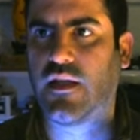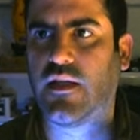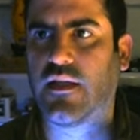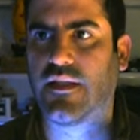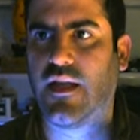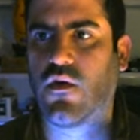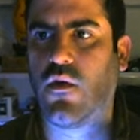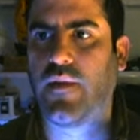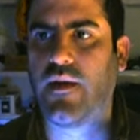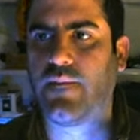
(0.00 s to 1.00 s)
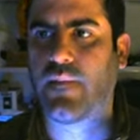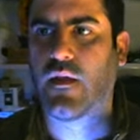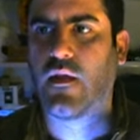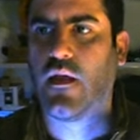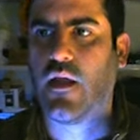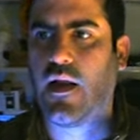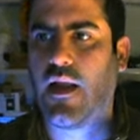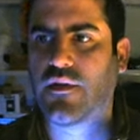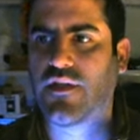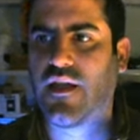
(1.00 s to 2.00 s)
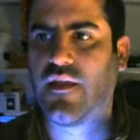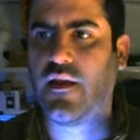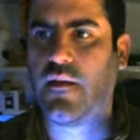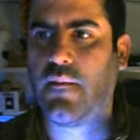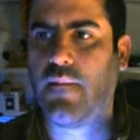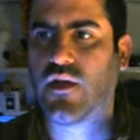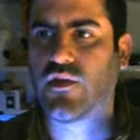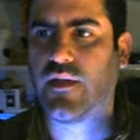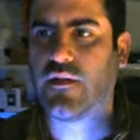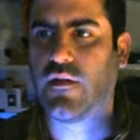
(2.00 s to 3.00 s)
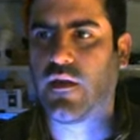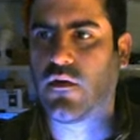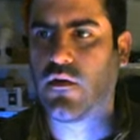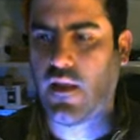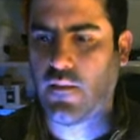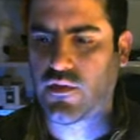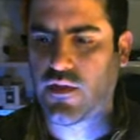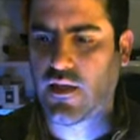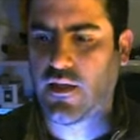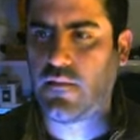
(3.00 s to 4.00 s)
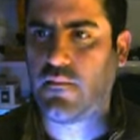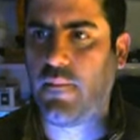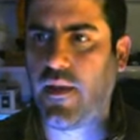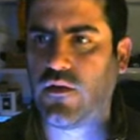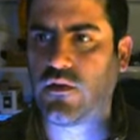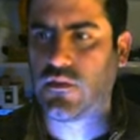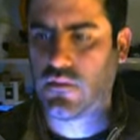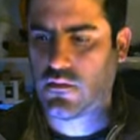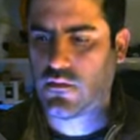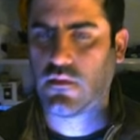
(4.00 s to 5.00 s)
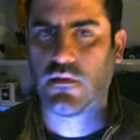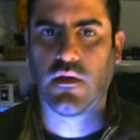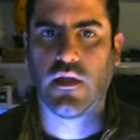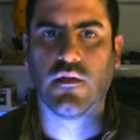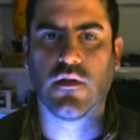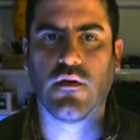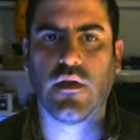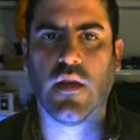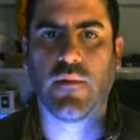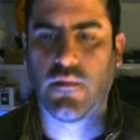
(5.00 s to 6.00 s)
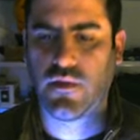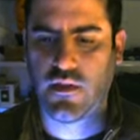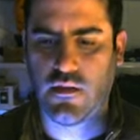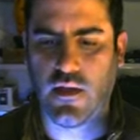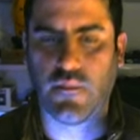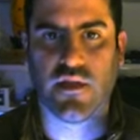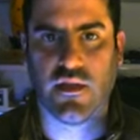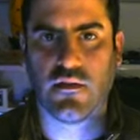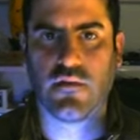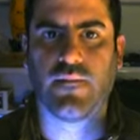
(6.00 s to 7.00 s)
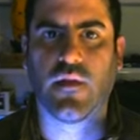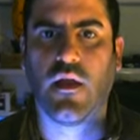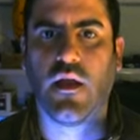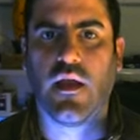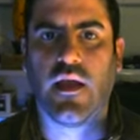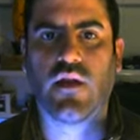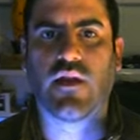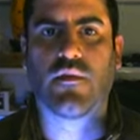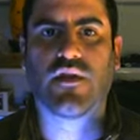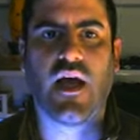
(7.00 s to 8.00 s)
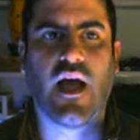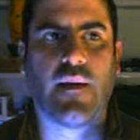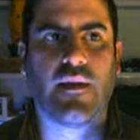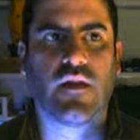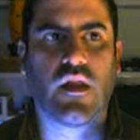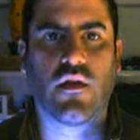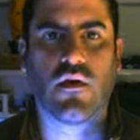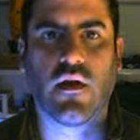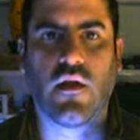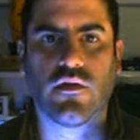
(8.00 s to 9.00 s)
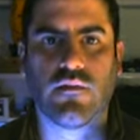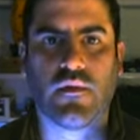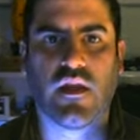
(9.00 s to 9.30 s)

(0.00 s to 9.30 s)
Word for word: que es la copia, le vamos a añadir menos 25, le damos aquí menos intro y lo ponemos, le damos a intro y lo tenemos ya a 25 grados. Vamos a